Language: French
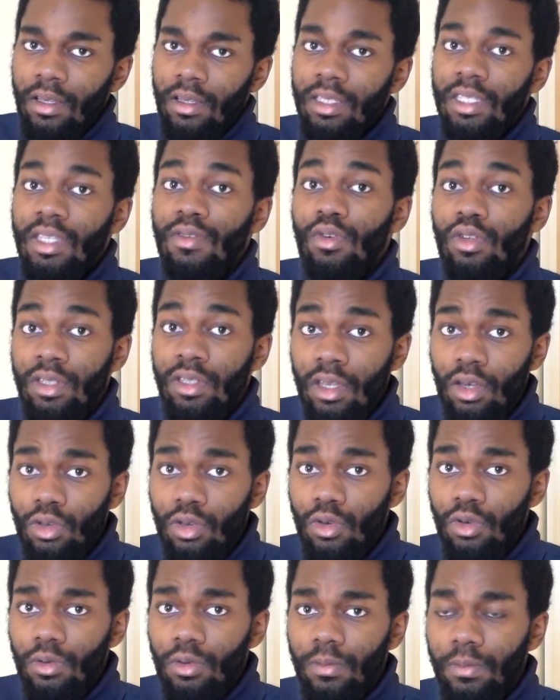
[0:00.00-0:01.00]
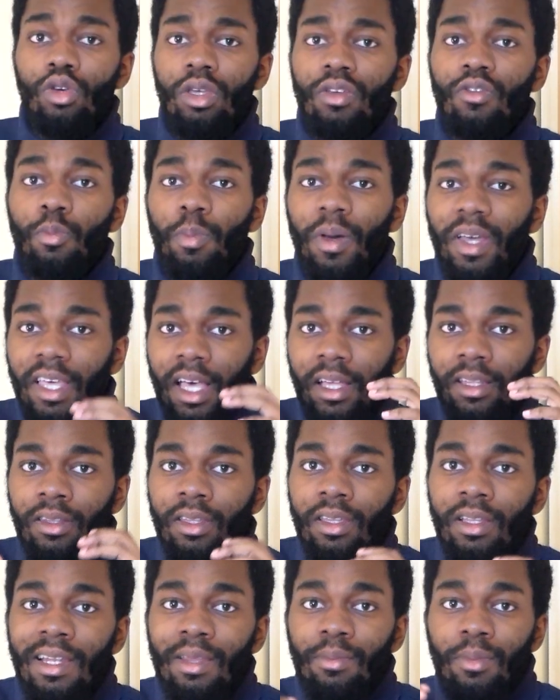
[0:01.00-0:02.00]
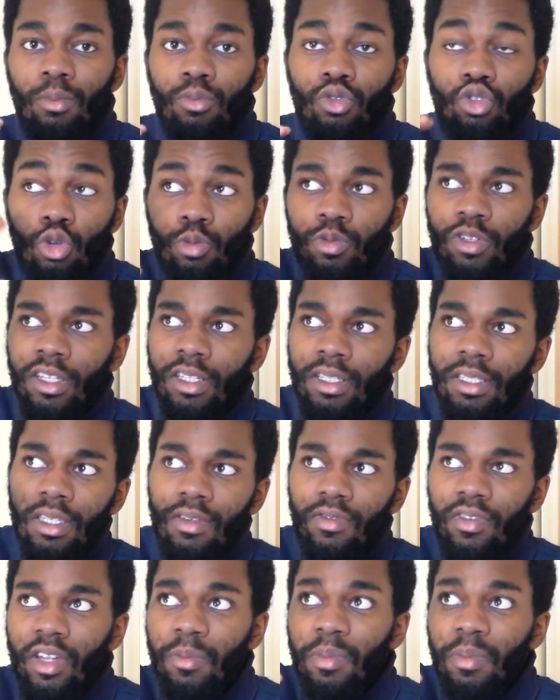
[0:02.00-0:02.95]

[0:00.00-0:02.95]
Ce qui veut dire que eux, ils vont pas garder les mêmes objectifs,